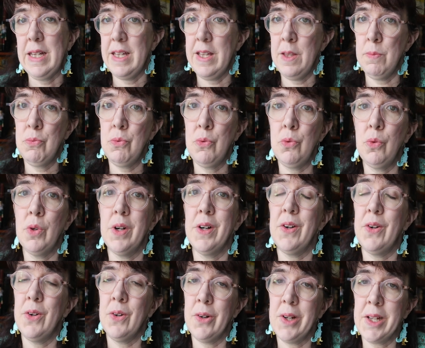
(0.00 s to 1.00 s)
et
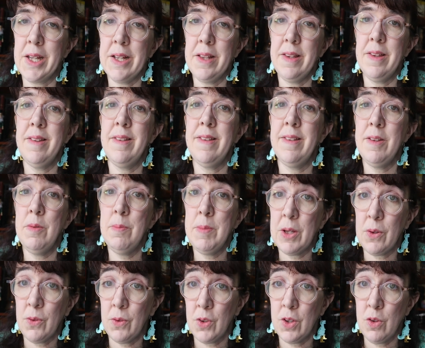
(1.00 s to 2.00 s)
pouvoir organiser
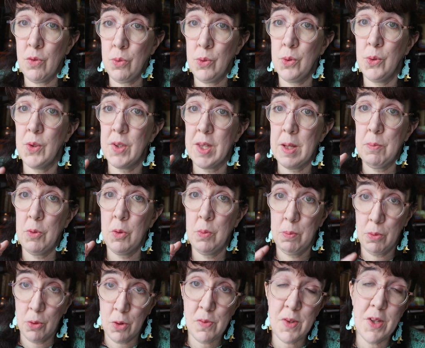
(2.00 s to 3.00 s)
mes rendez-vous notamment
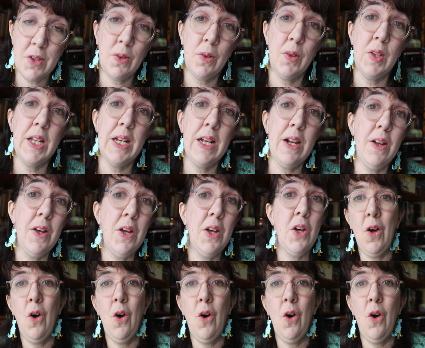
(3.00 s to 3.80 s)
professionnels